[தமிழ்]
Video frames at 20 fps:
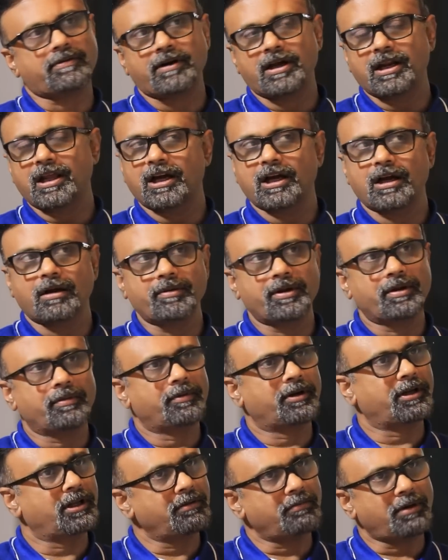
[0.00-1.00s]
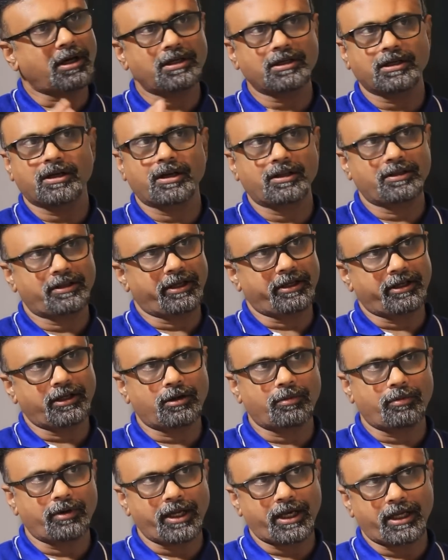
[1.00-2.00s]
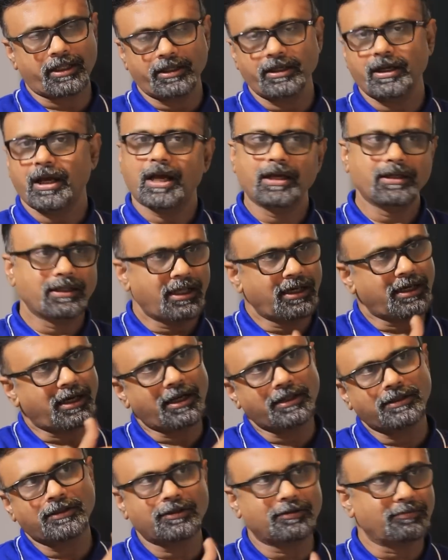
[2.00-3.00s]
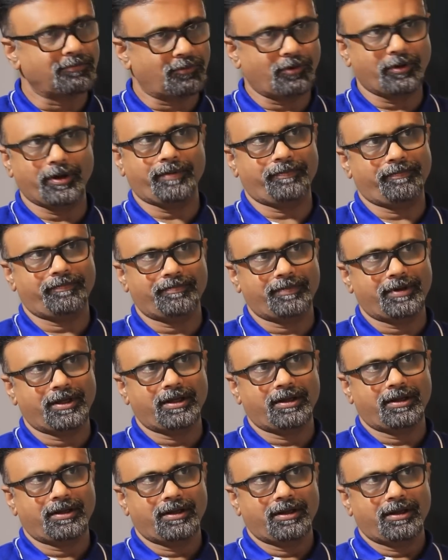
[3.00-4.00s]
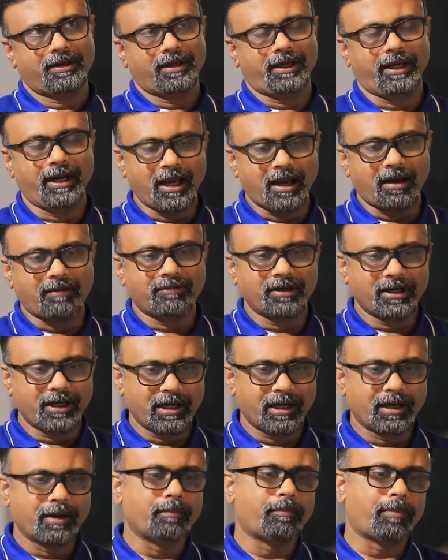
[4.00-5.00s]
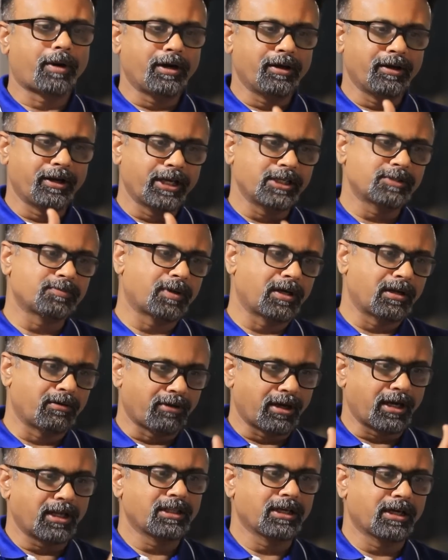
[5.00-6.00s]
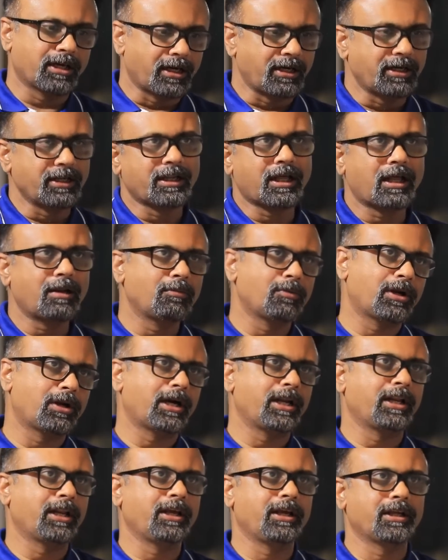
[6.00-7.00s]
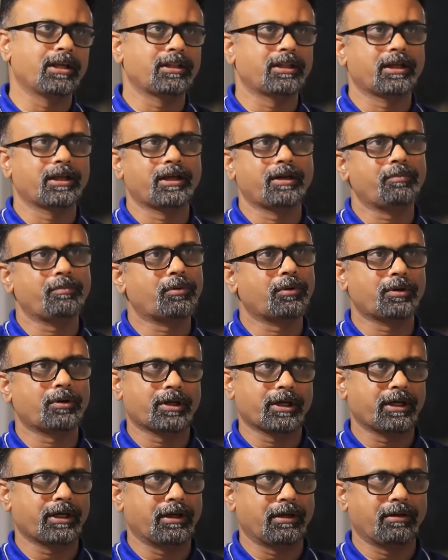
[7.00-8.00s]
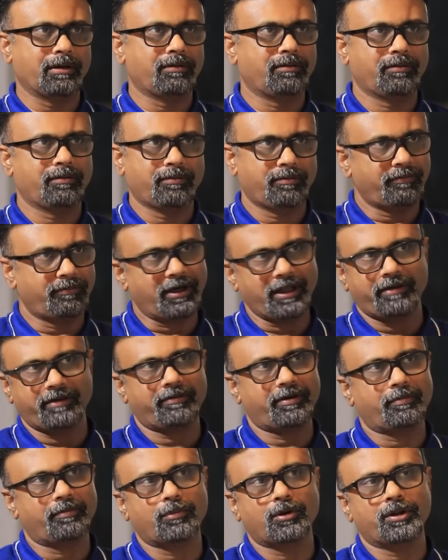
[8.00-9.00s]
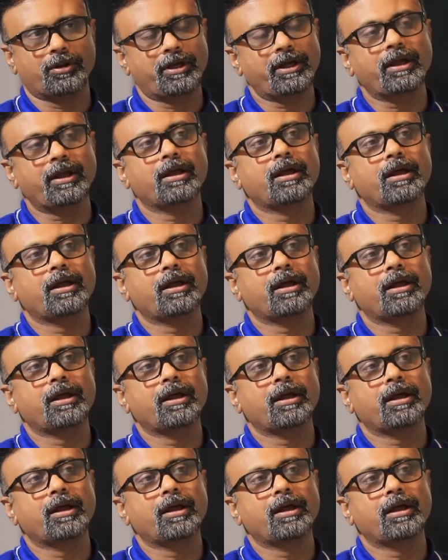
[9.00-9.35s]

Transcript: சவாலாக அமையும்ன்றதில் மாற்று கருத்தே இருக்க முடியாது அதுதான் நடந்ததும் கூட ஏன்னா அவங்க பணம் ரைஸ் பண்ண வர்றதுக்கு ரெண்டு நாள் முன்னாடி நீங்கள் இந்த ரிப்போர்ட்டை வெளியே விடும்போது